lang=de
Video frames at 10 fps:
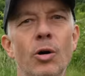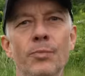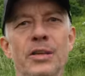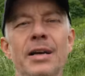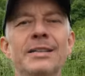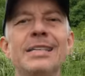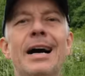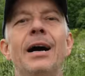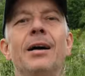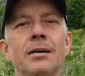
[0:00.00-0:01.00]
ob die dann
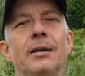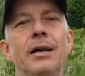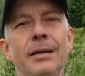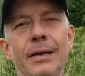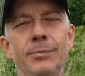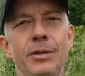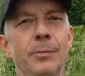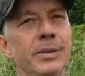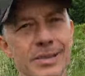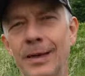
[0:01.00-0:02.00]
Jahre da lebt,
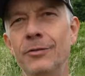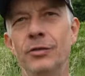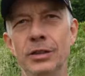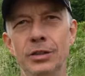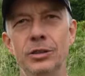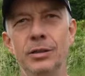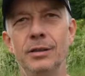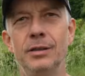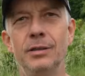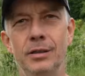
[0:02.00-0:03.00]
bezweifle ich ne,
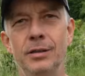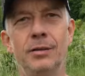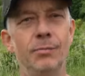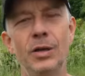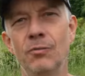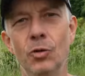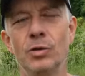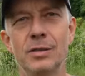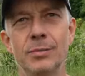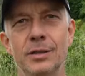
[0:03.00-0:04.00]
in, in dem, im
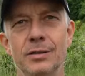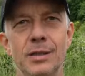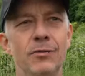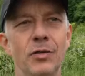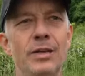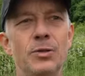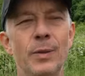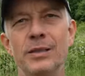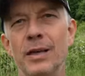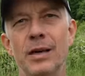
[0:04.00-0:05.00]
Wohnzimmer. Das geht vielleicht
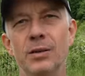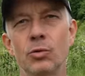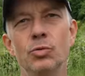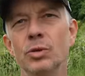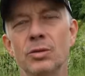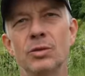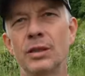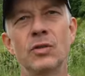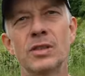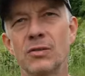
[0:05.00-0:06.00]
mal ein Jahr gut und
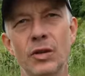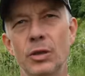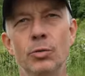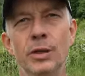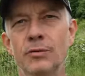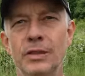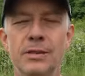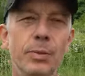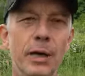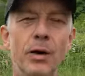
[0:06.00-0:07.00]
dann wird sie verkümmern, weil sie
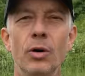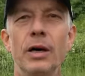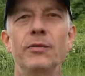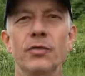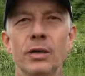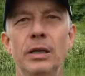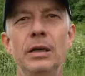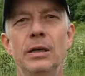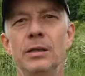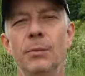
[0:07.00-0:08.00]
braucht einfach
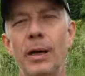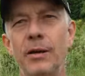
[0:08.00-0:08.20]
die